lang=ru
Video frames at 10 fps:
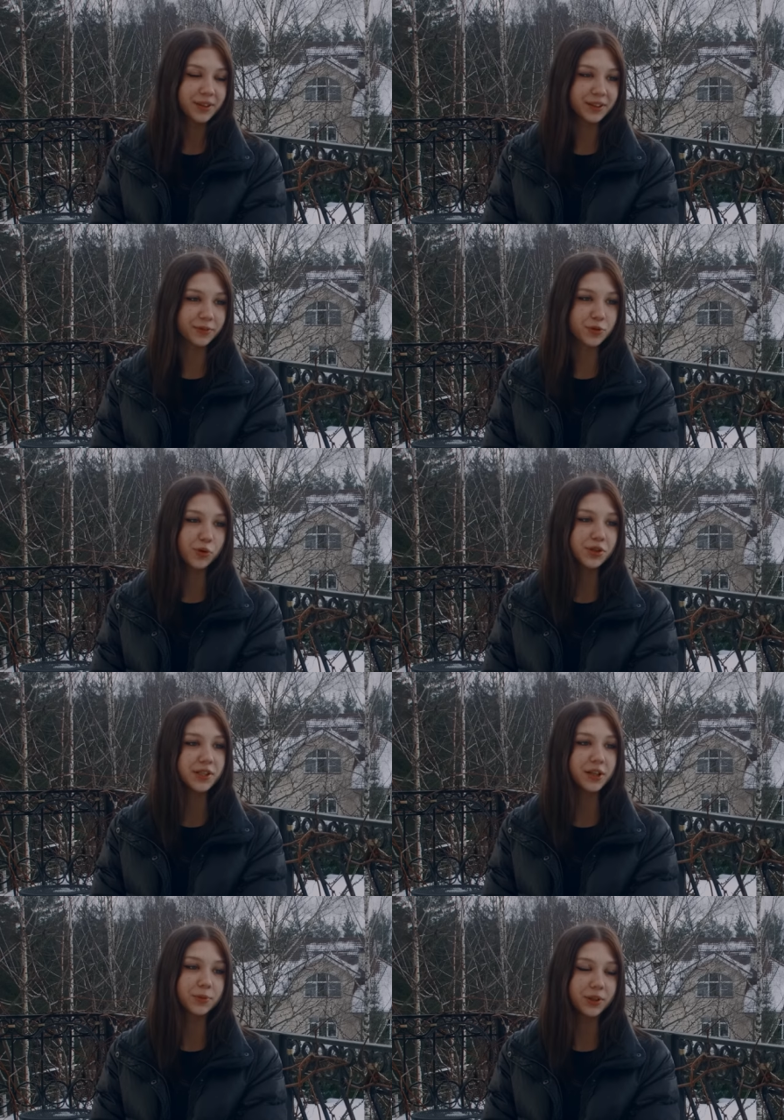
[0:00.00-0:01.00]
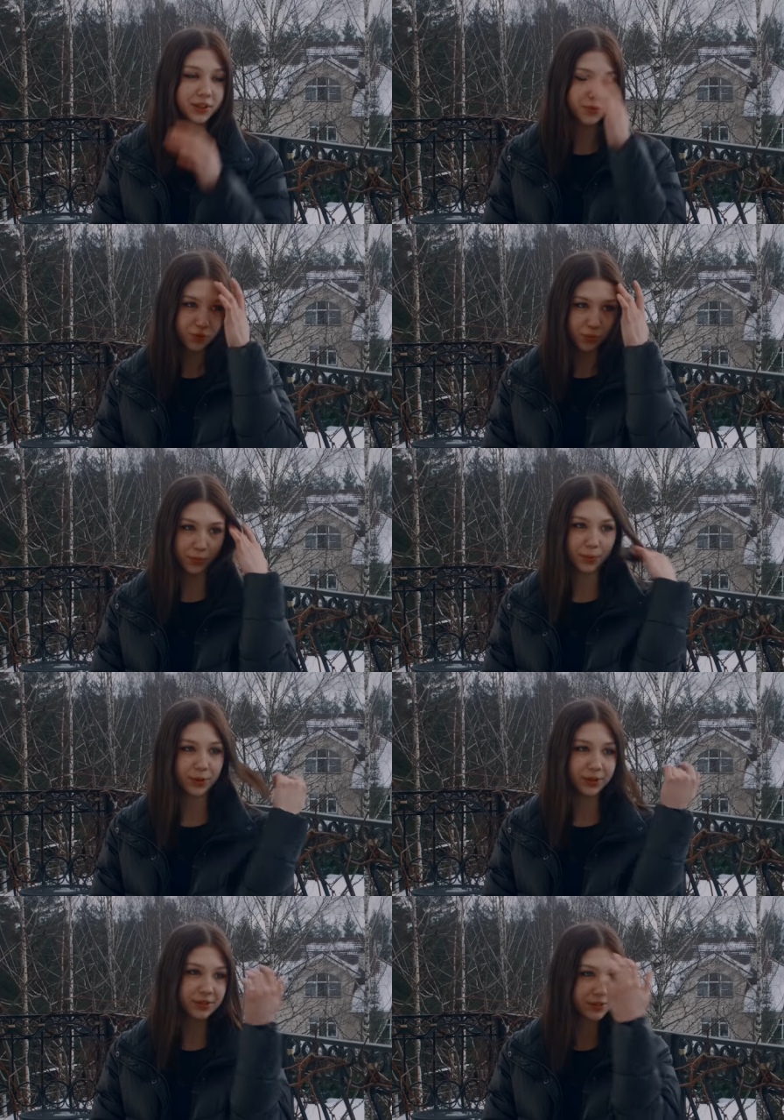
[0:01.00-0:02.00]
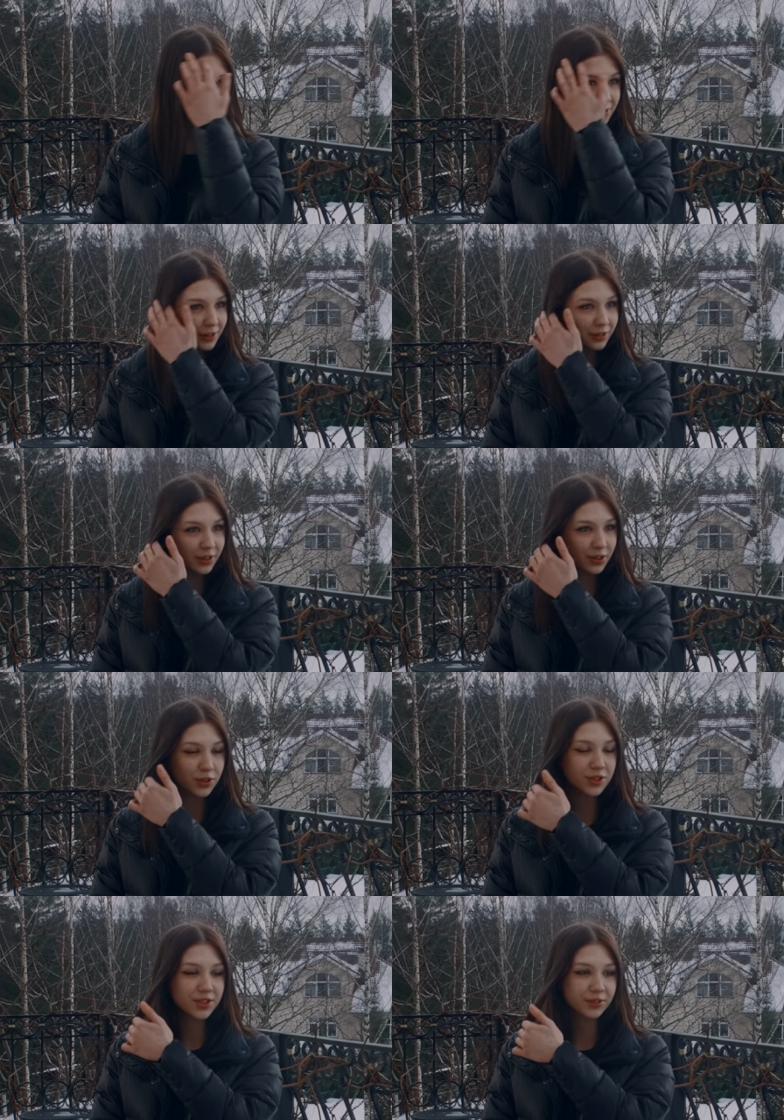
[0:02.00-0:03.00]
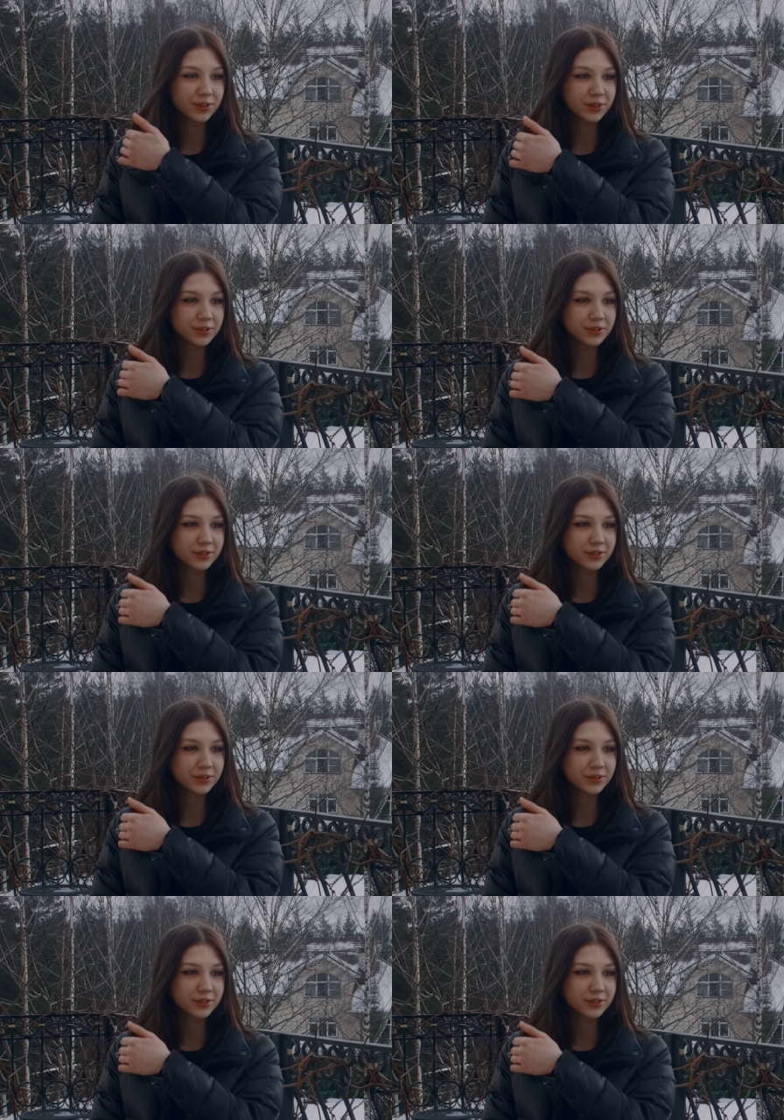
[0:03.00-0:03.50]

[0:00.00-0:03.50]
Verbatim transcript: Это во сколько тебе лет было, когда ты в тюрьму попал? 16 лет. И отсидел ты?